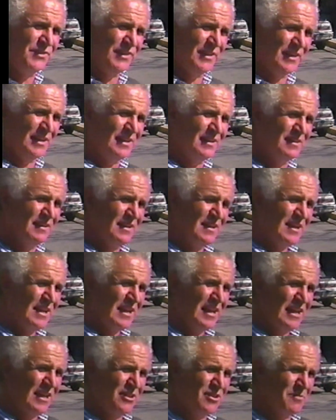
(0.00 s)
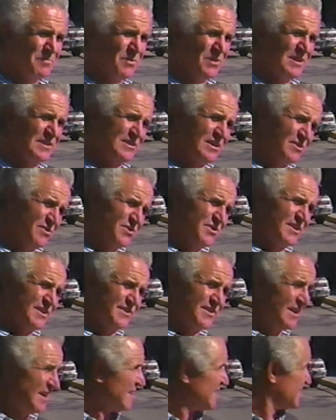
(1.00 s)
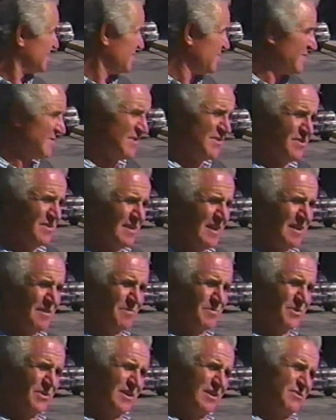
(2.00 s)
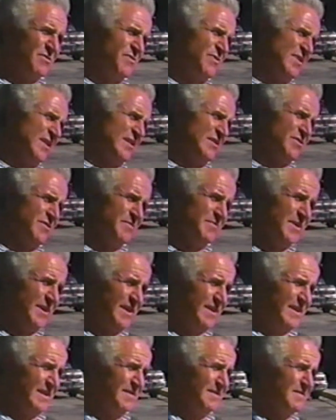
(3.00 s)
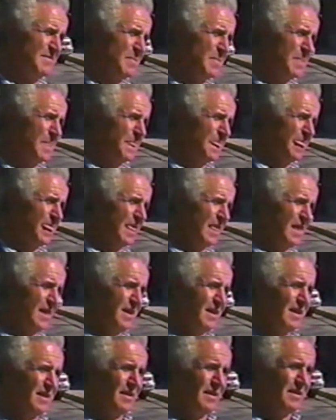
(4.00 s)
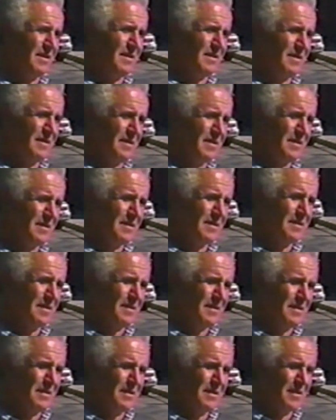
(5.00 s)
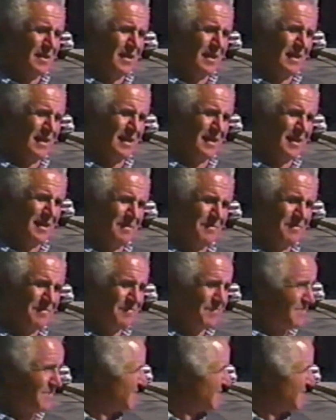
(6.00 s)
Ancora una volta, Prete e Turchiaro furono assolti per insufficienza di prove. Nel corso del processo, ovvero dei vari processi,